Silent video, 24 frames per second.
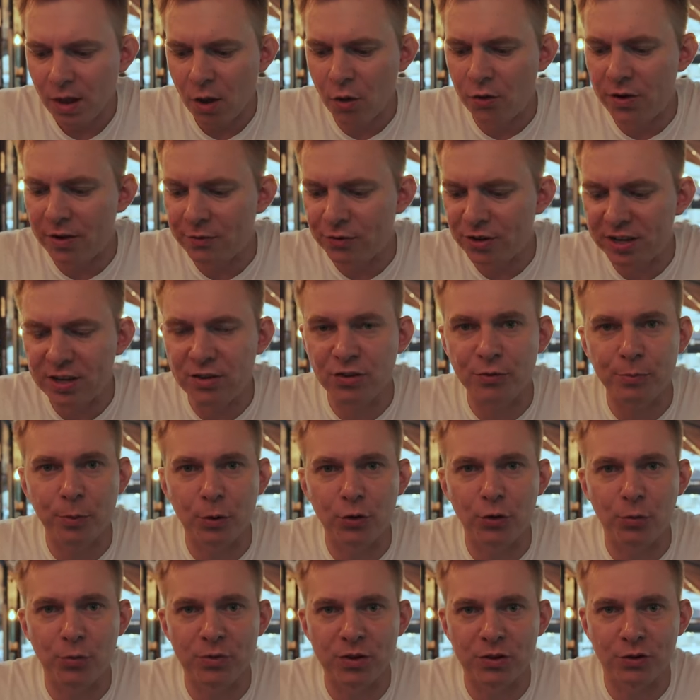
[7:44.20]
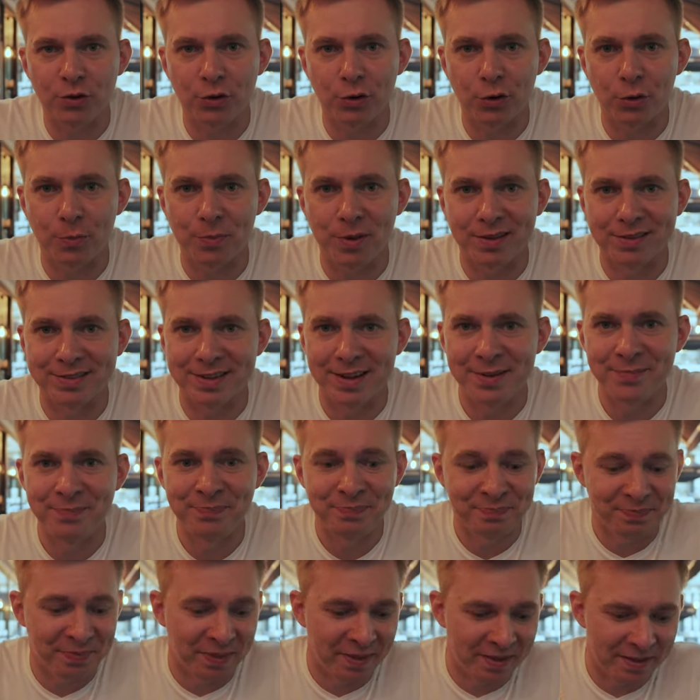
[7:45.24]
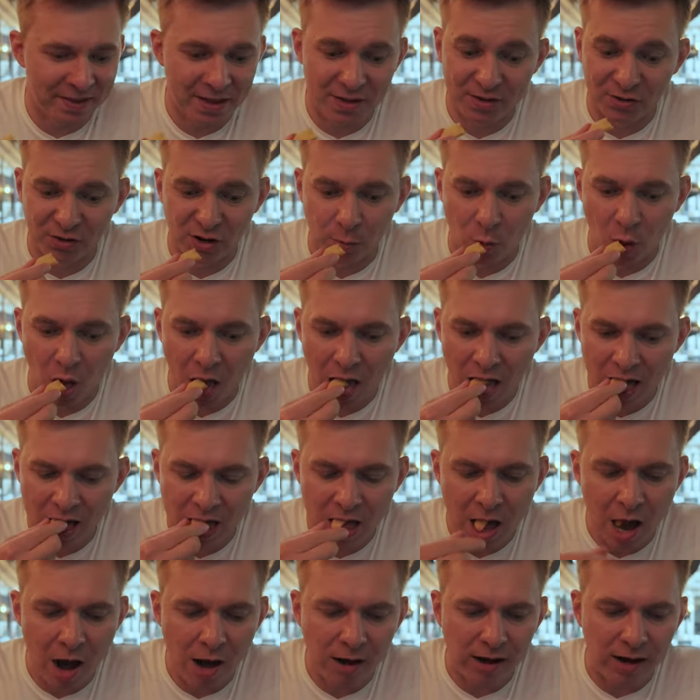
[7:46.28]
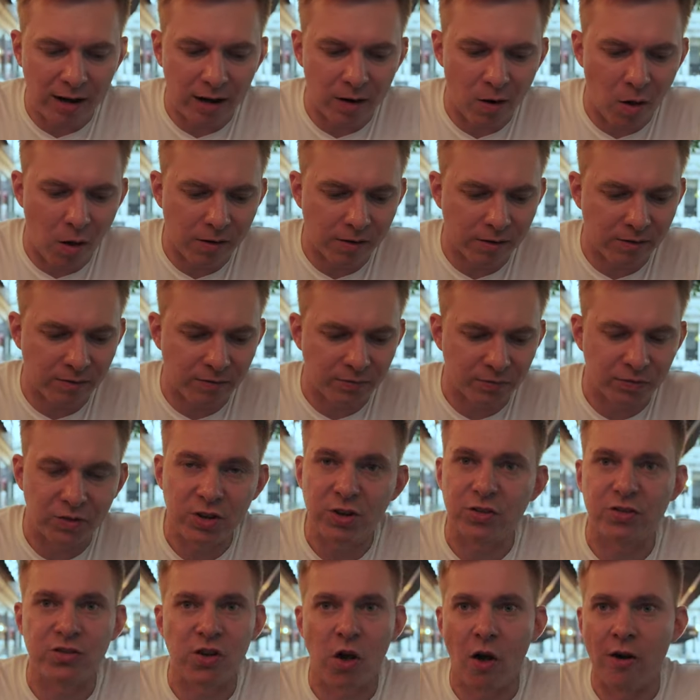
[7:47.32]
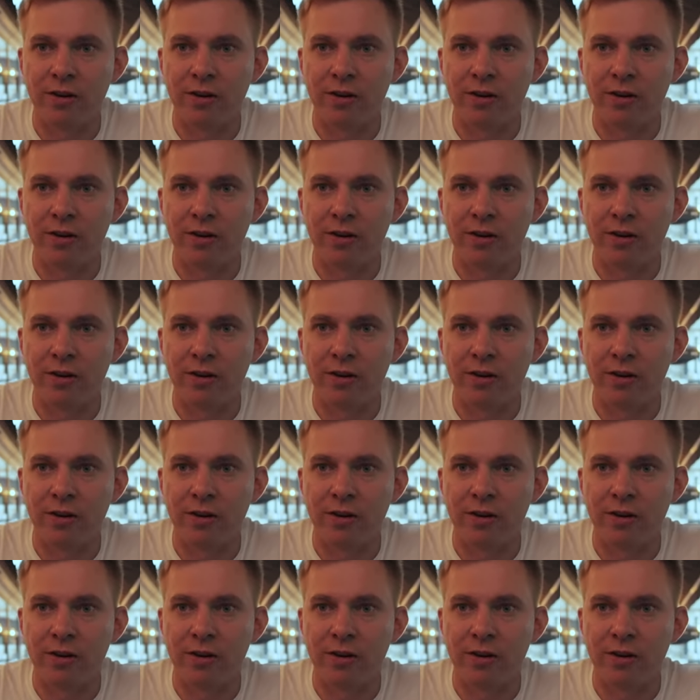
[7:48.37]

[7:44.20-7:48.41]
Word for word: One w żaden sposób nie są chrupiące, nie wiem czemu. Nic.